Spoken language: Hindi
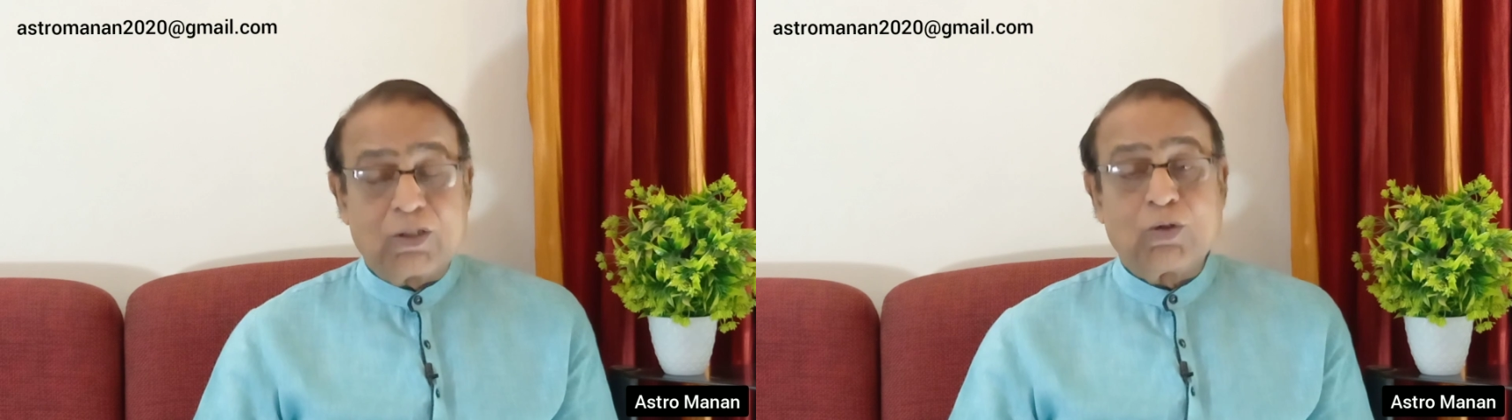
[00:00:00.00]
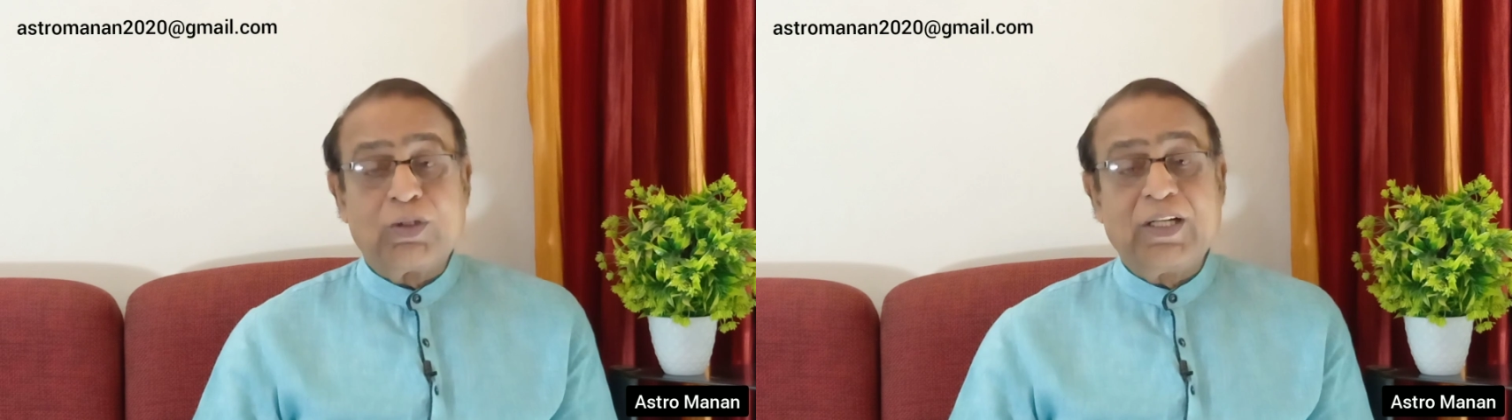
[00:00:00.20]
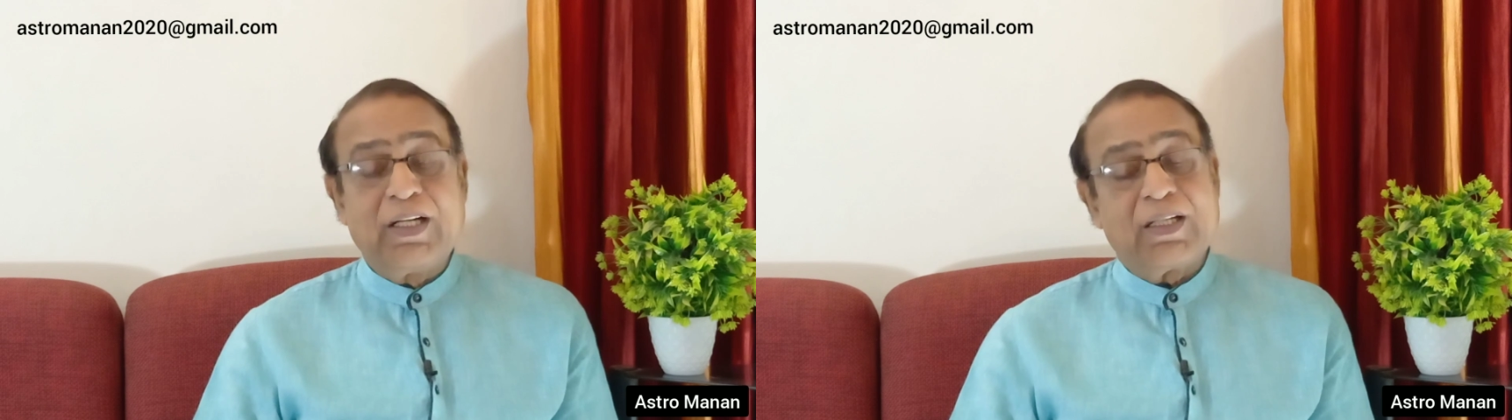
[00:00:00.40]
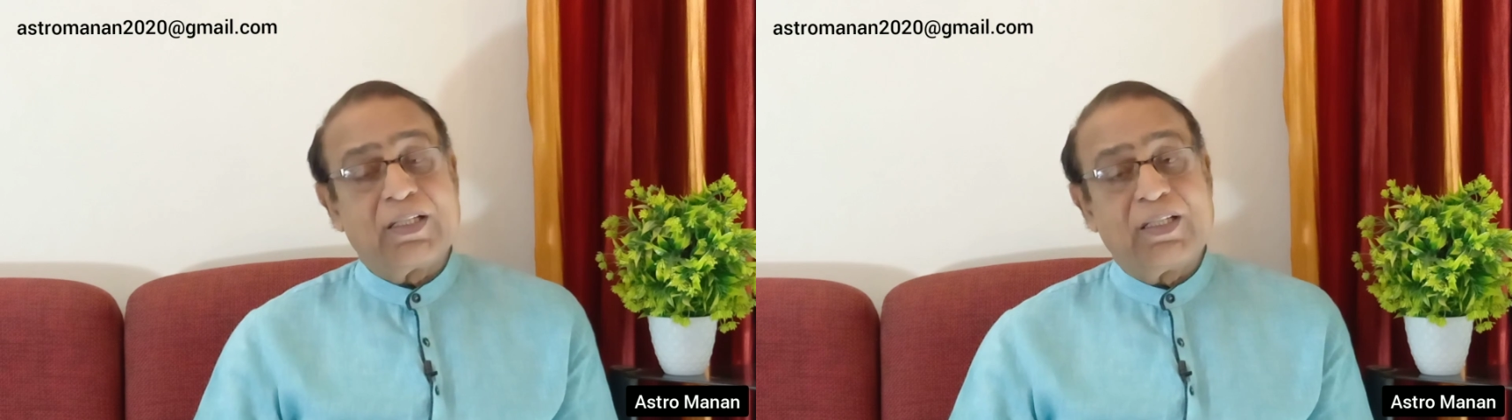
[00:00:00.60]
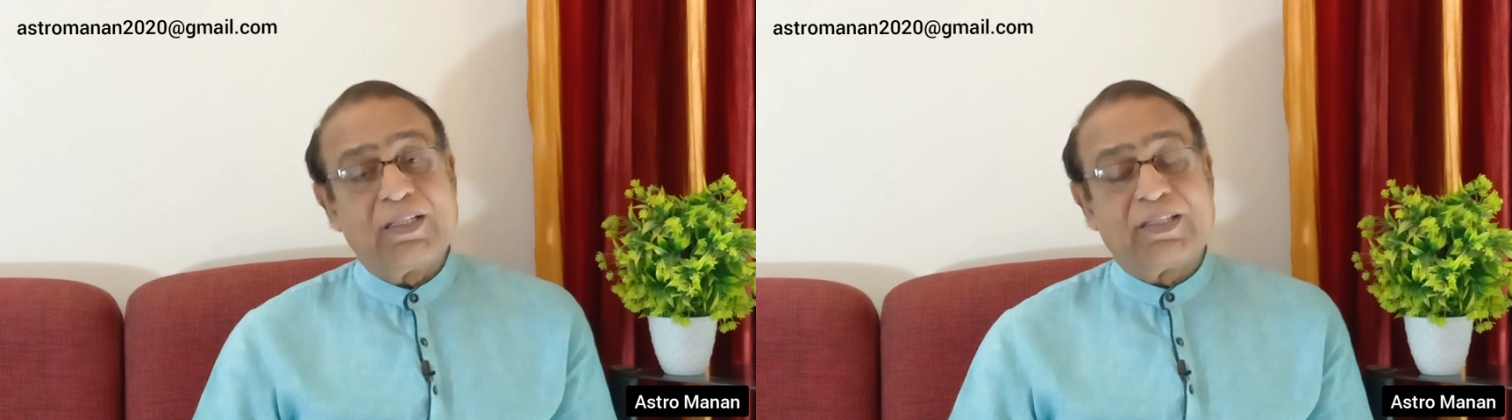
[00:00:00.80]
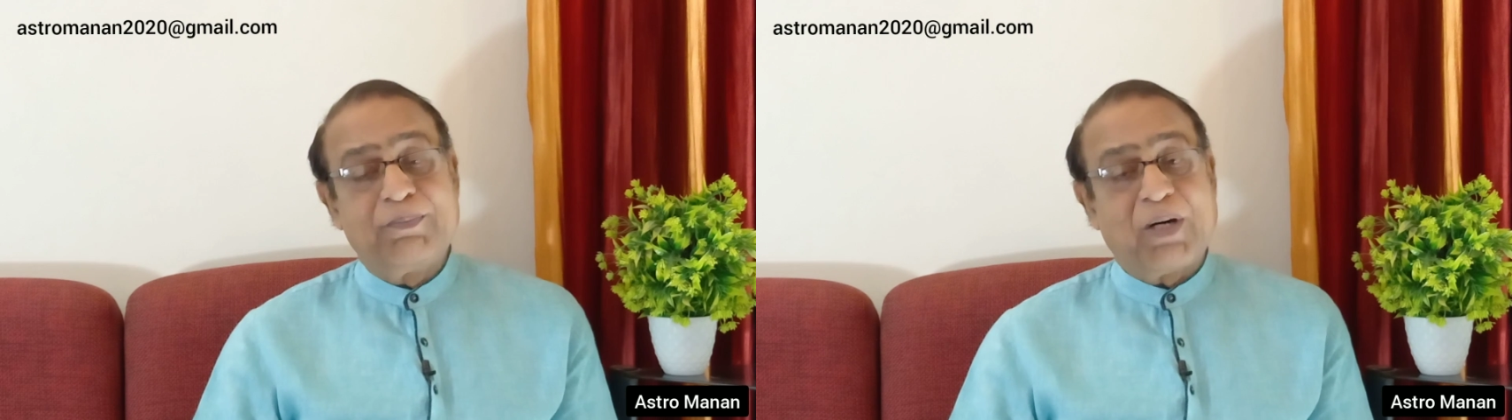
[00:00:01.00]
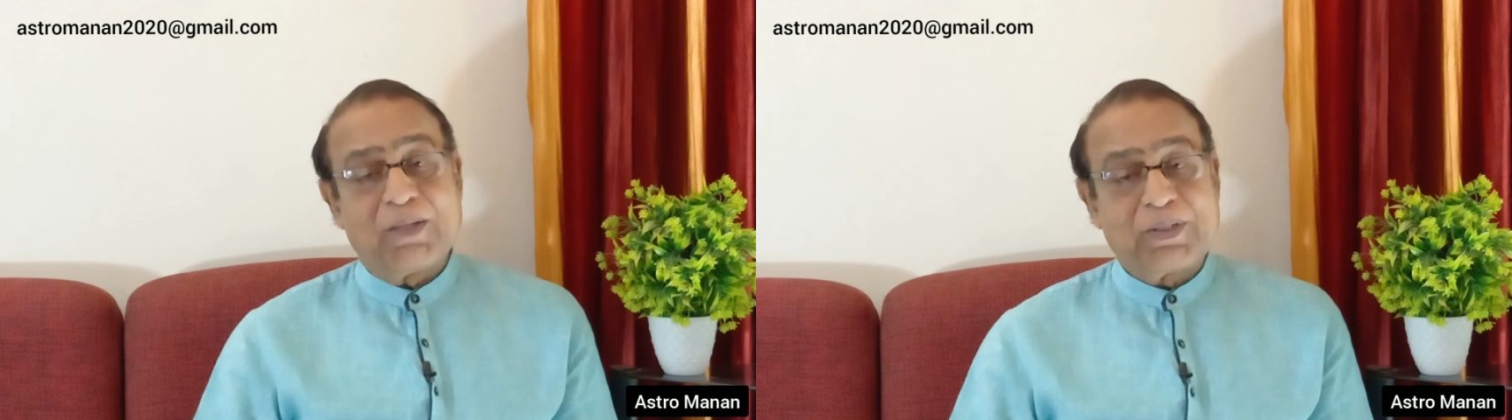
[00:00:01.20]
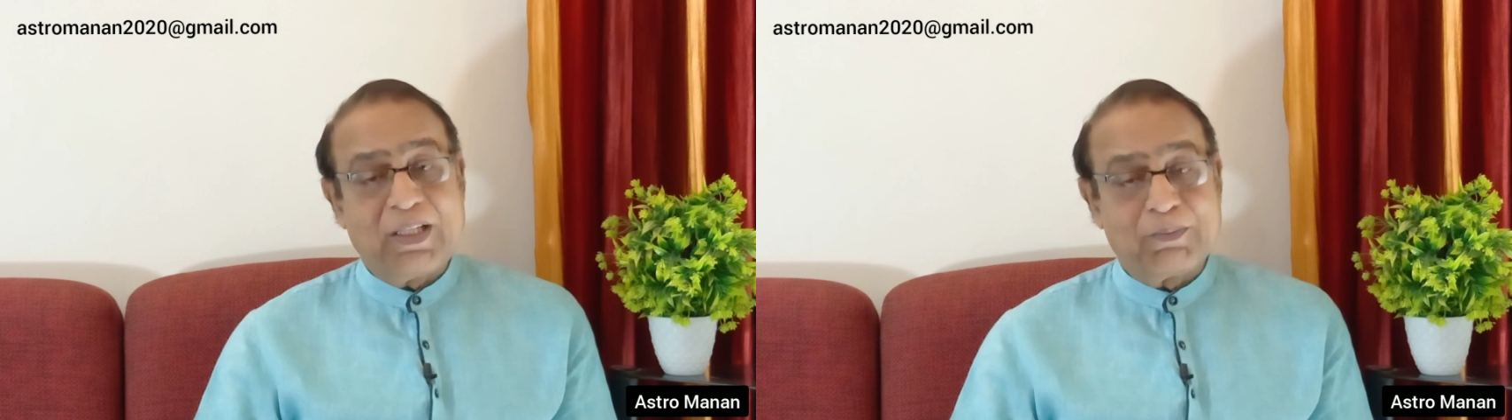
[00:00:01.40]
तो ये इसी
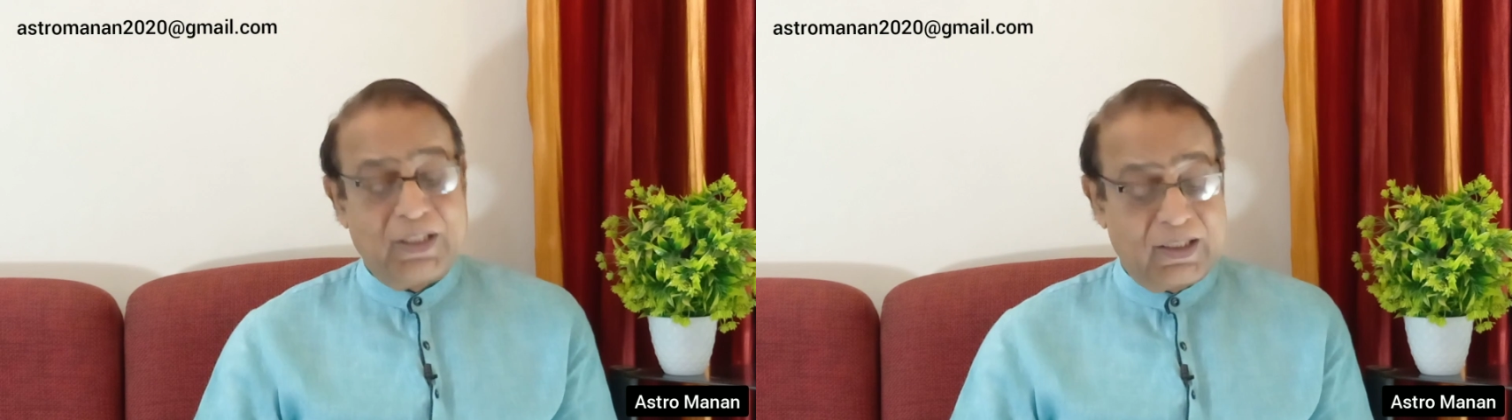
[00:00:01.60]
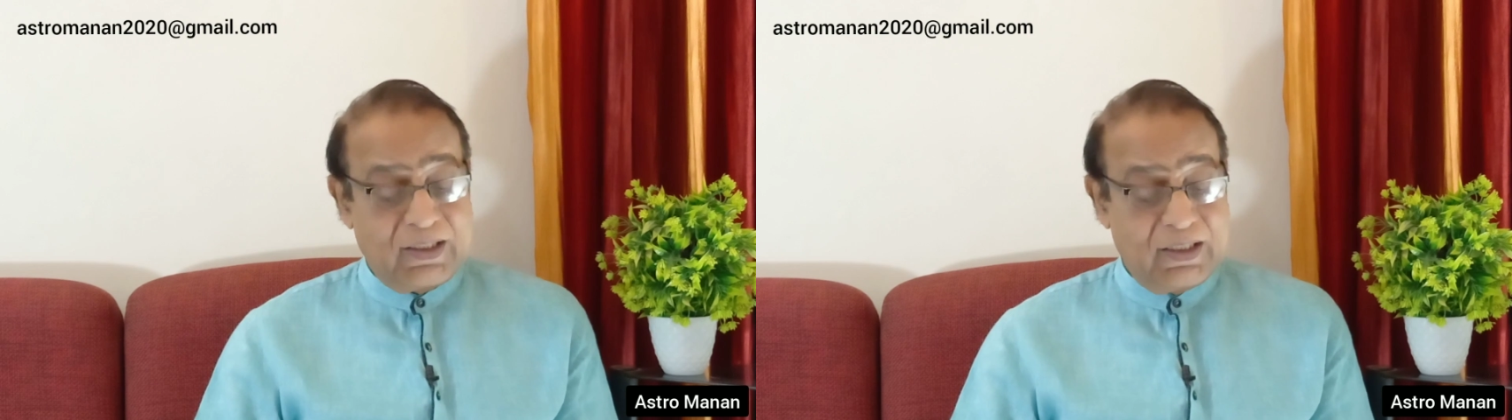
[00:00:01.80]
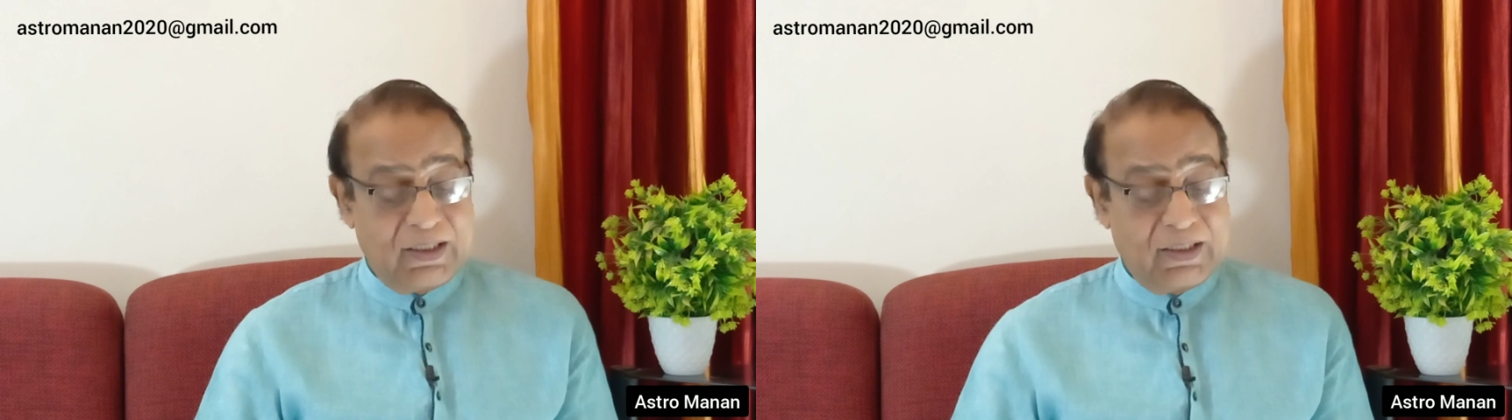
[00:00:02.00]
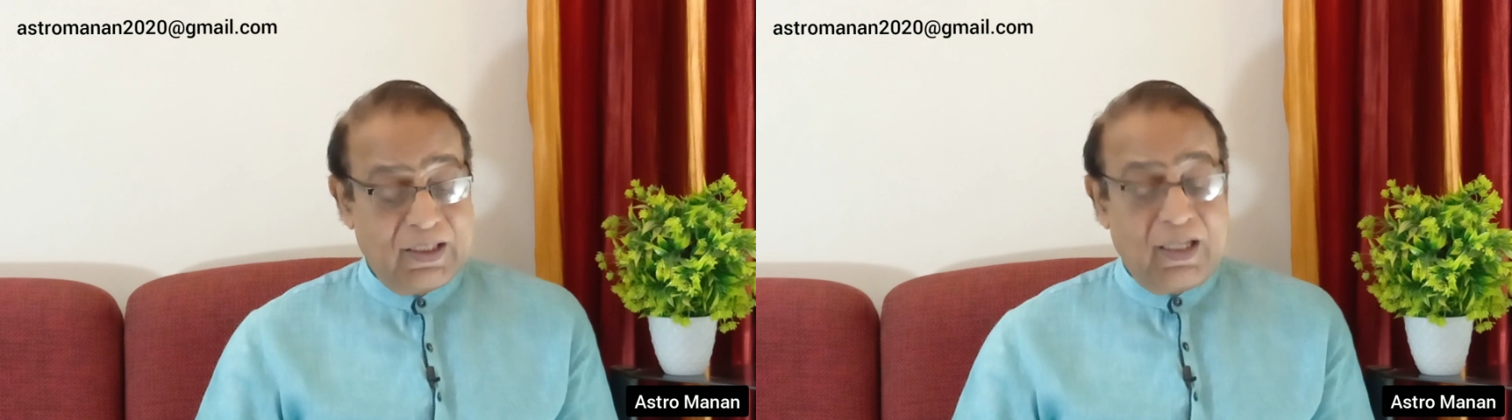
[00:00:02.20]
भाव से हम देखते हैं